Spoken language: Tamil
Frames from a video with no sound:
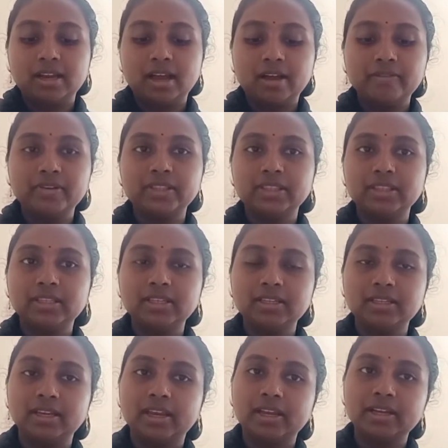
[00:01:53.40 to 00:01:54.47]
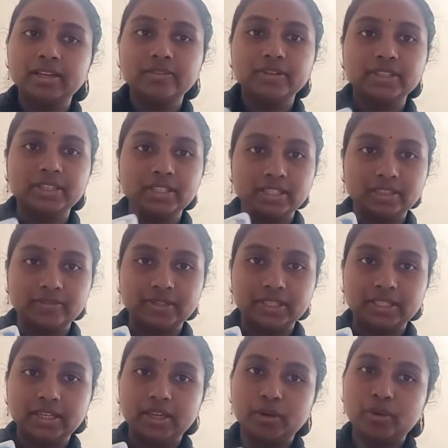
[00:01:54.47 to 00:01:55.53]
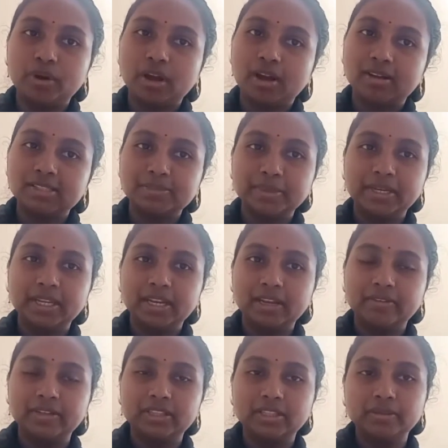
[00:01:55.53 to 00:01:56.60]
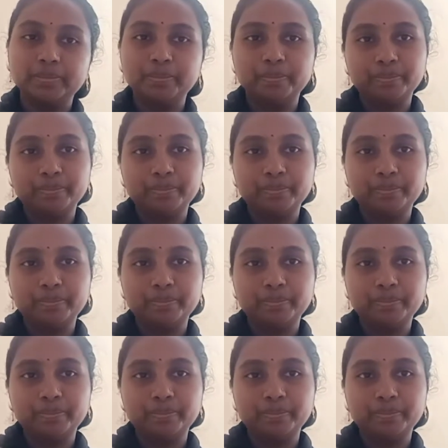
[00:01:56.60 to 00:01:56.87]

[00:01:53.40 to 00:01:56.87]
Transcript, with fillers: நான் வந்து எனக்கு வந்து இது வந்து என்னோடய ஹாஸ்பிட்டலில் வந்து